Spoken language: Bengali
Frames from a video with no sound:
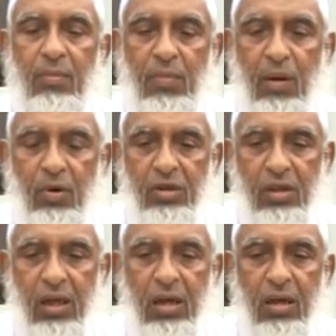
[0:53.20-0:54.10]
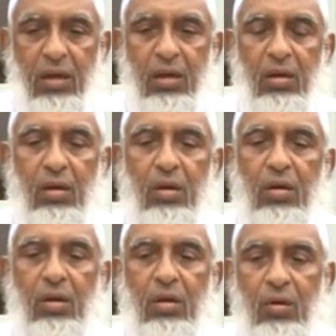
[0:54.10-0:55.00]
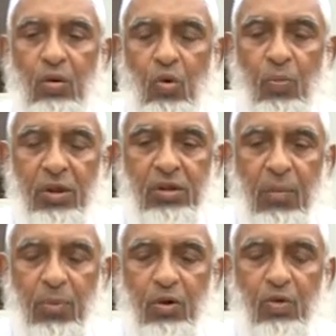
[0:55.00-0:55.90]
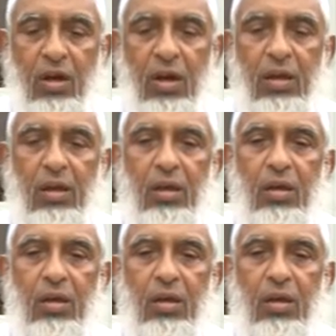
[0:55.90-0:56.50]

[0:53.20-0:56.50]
ব্যবস্থার উপস্থাপন করলেন